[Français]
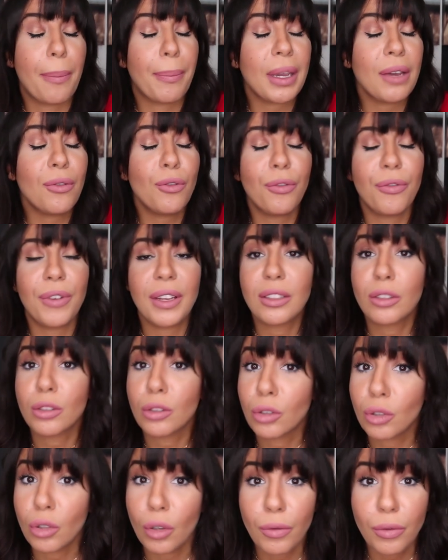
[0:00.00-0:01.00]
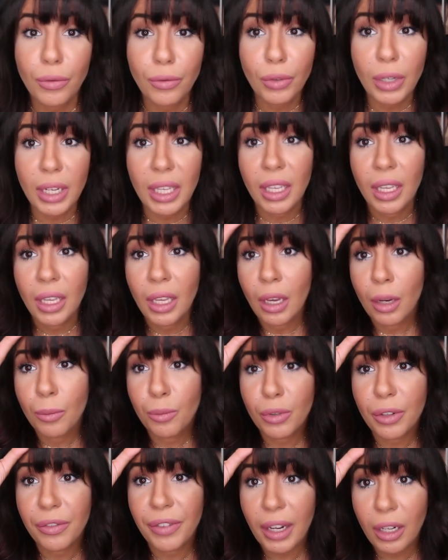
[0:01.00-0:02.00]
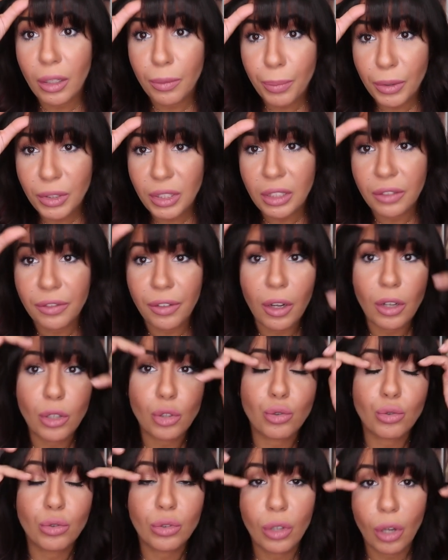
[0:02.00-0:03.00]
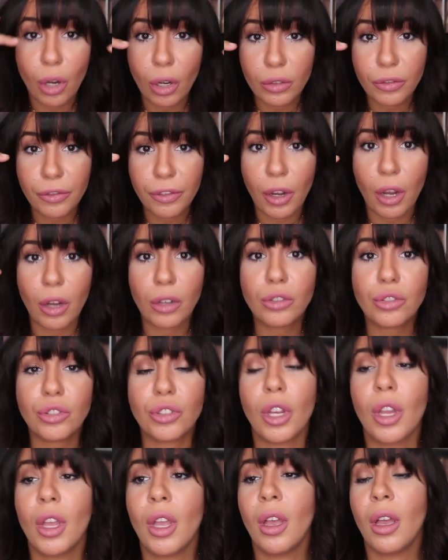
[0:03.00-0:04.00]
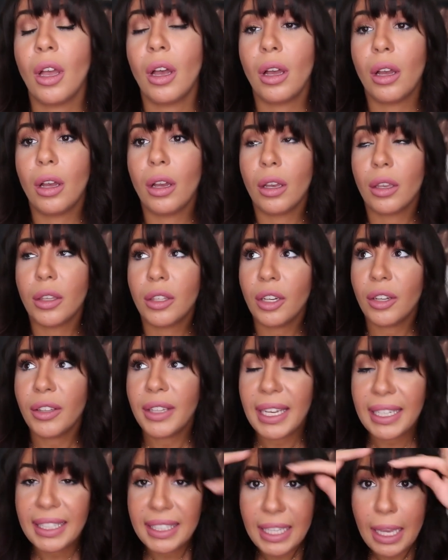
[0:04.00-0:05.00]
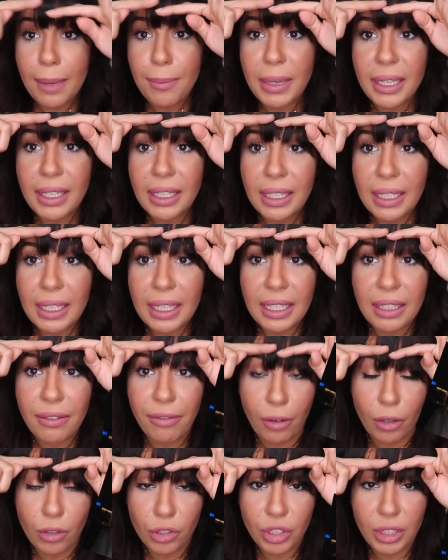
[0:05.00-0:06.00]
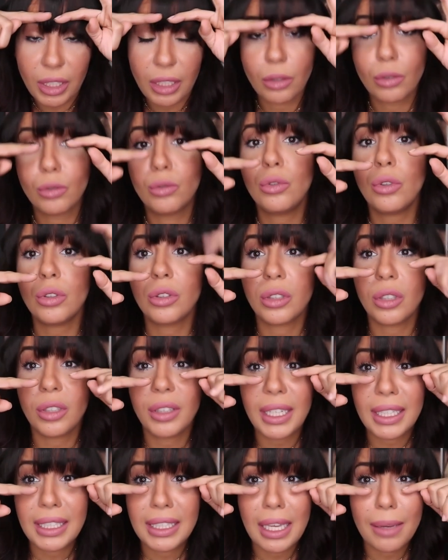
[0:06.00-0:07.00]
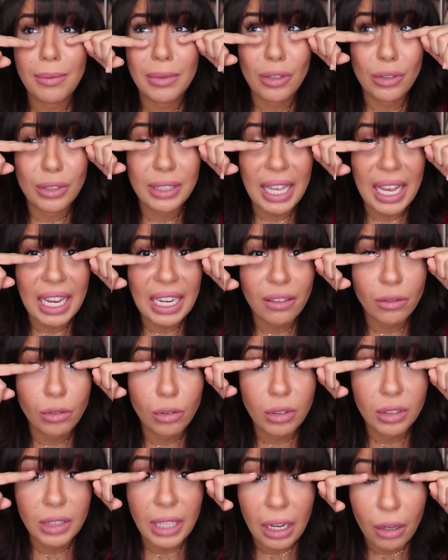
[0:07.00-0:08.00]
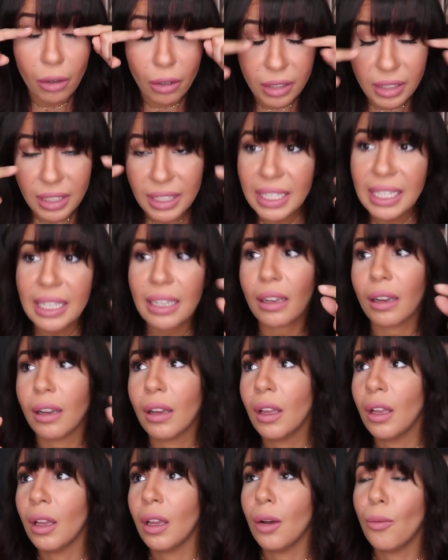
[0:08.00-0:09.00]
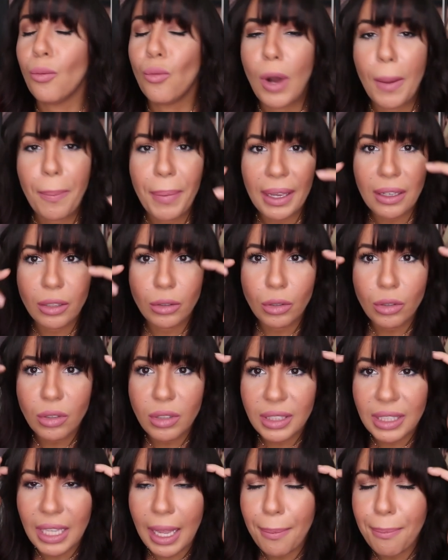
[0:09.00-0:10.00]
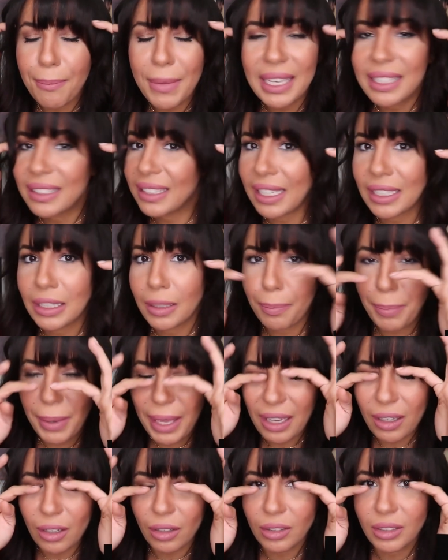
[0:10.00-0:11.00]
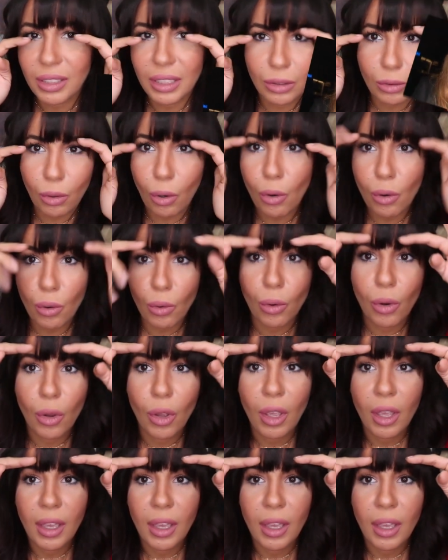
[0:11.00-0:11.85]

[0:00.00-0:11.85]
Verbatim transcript: Après, vous faites ce que vous voulez. Vous pouvez faire une petite frange ou une grande frange. Il euh, y en a qui aiment les, les franges très courtes. Il y en a qui aiment que ça arrive jusqu'à leur cils. Moi, perso, ça m'exaspère quand c'est trop long.